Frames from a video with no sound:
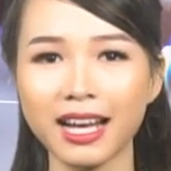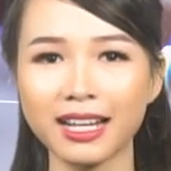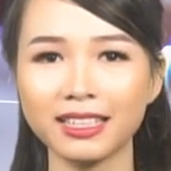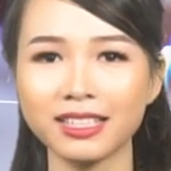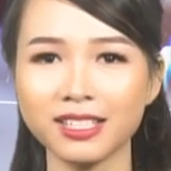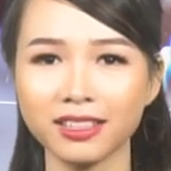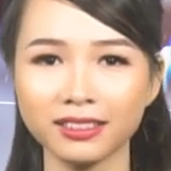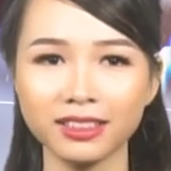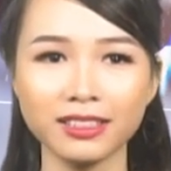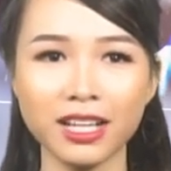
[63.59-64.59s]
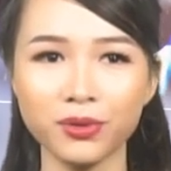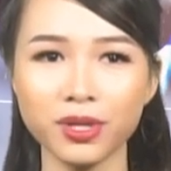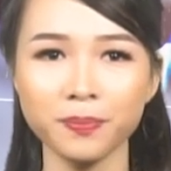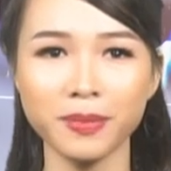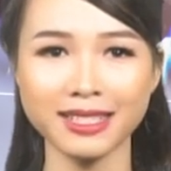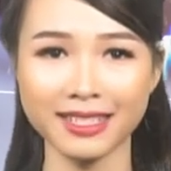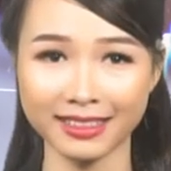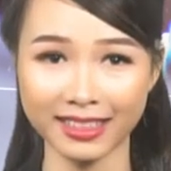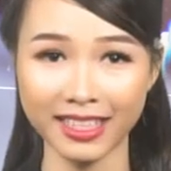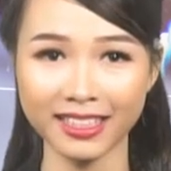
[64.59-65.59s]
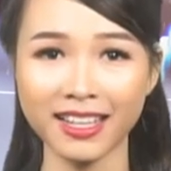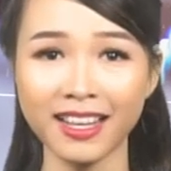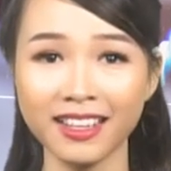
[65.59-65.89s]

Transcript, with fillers: lại lịch sử từ đế quốc Byzantine,